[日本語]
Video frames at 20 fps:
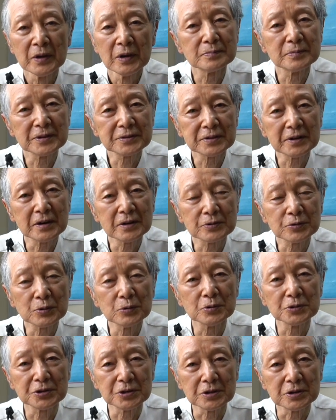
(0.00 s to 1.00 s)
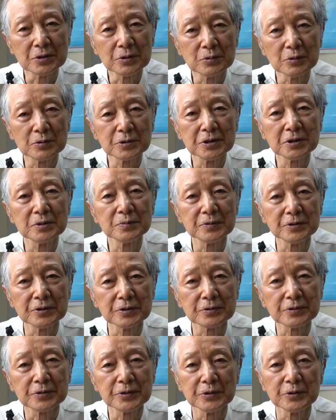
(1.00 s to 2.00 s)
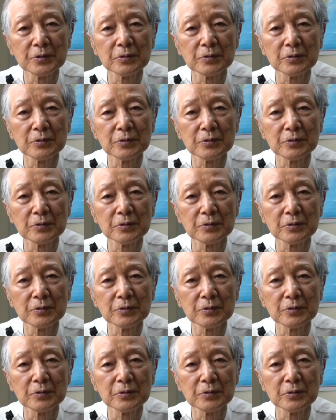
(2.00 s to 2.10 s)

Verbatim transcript: また当時オリーブ油っていう